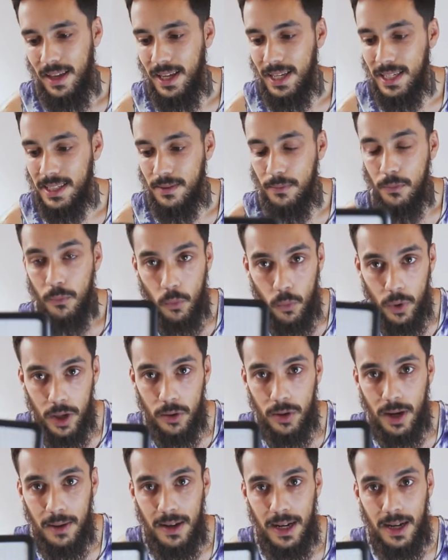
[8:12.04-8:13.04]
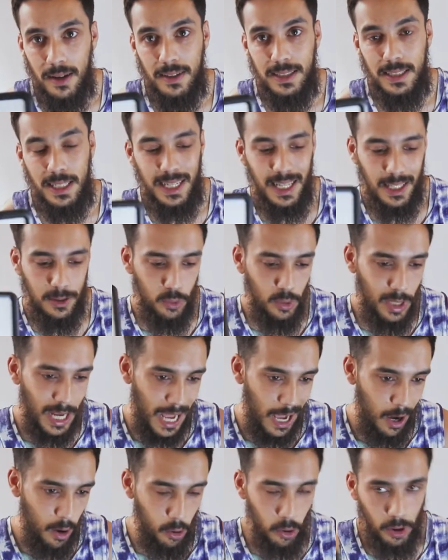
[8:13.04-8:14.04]
es muy durable la batería,
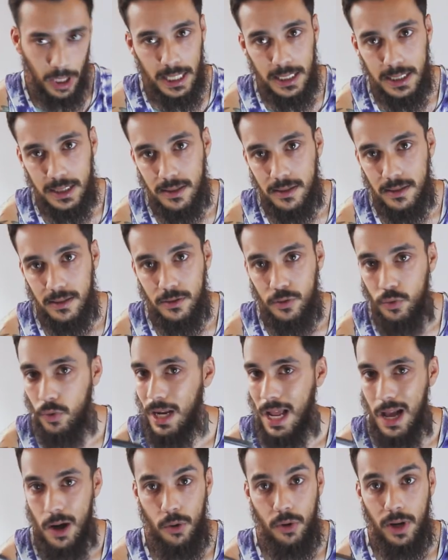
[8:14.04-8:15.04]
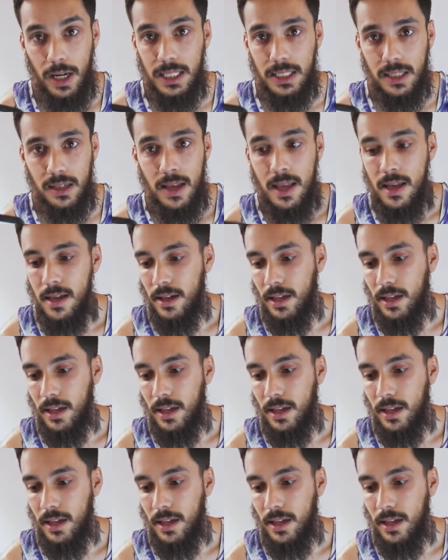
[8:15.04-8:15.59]
dura horas, dura horas.